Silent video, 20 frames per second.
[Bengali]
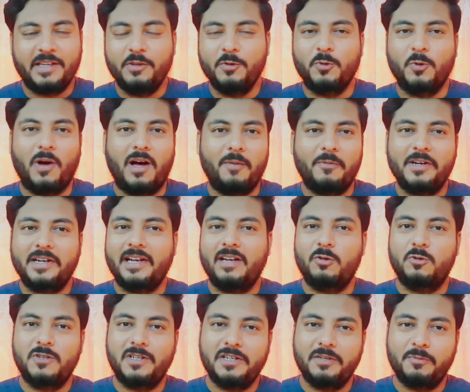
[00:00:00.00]
কিন্তু আমার
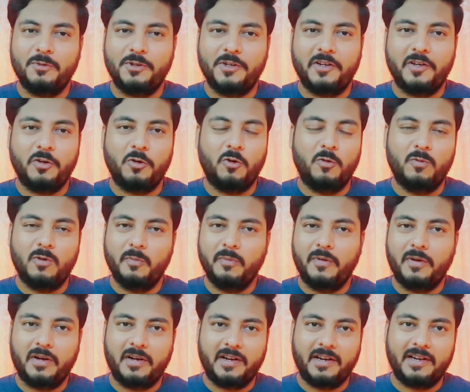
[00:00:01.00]
কেন জানি মনে হয় হোম অব
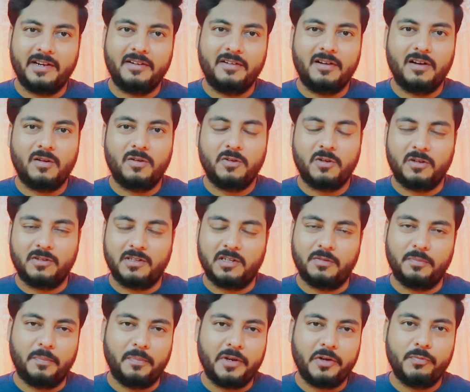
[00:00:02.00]
ক্রিকেট গ্রাউন্ড
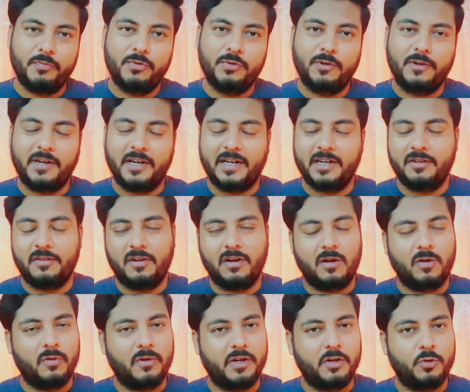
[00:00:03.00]
অর্থাৎ মিরপুর ক্রিকেট
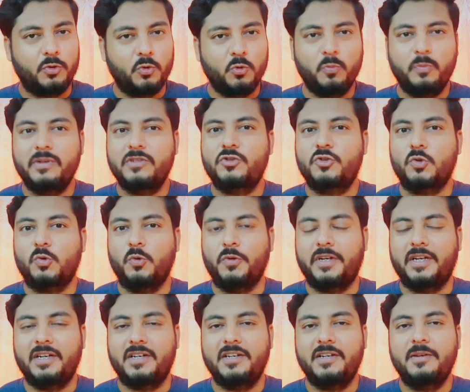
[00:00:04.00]
গ্রাউন্ডের টু পেস্ট
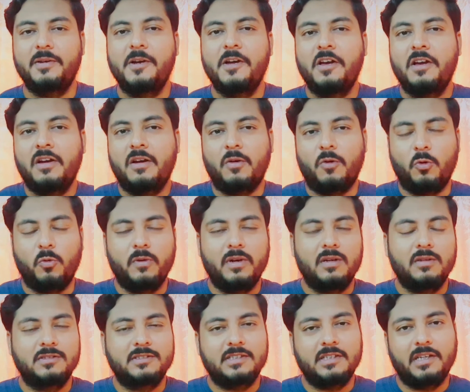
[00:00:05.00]
উইকেটে
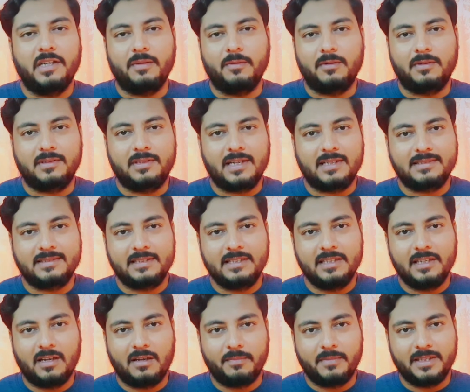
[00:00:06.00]
রুবেল হোসেন এবং
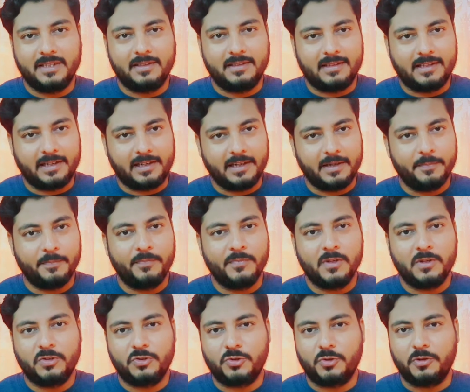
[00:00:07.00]
তাসকিন আহমেদের থেকে
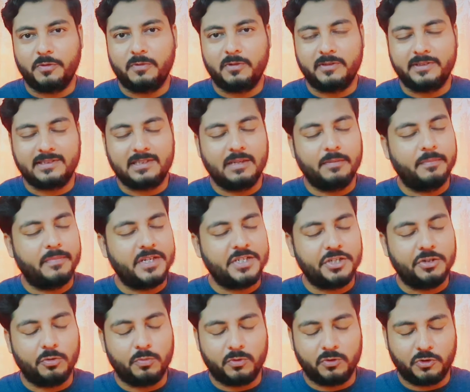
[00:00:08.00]
শরীফুল ইসলাম
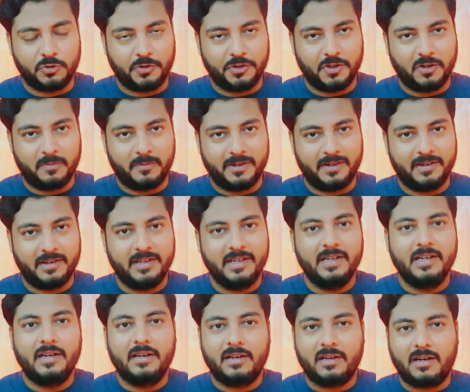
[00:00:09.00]
বেশি উপযোগী হবেন
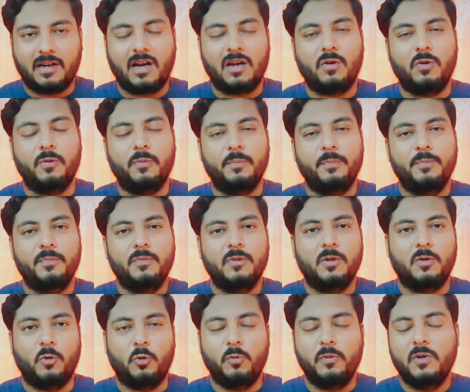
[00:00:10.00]
কারণ
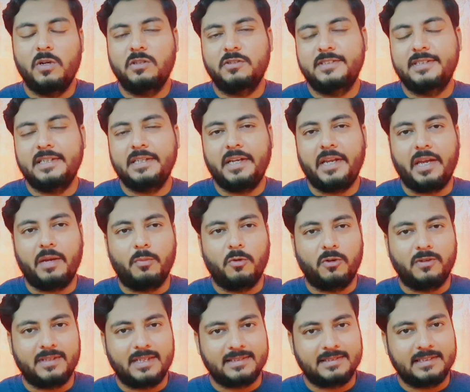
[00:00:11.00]
রুবেল হোসেন
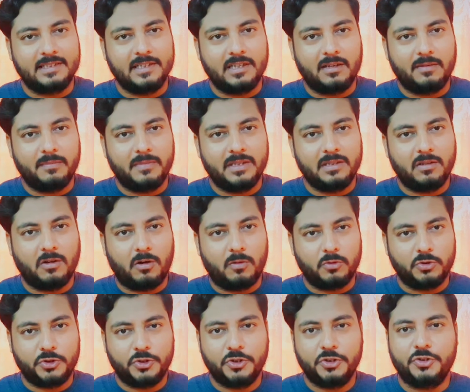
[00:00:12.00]
এবং তাসকিন আহমেদ
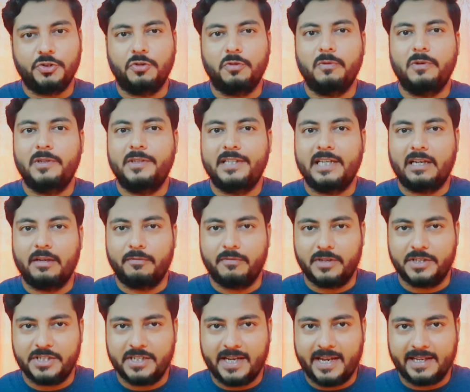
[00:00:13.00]
অবশ্যই শরীফুল থেকে
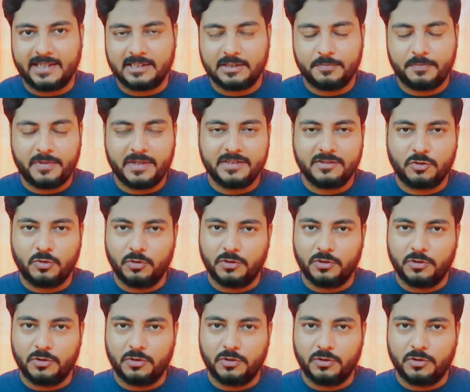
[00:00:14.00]
বেশি এক্সপ্রেস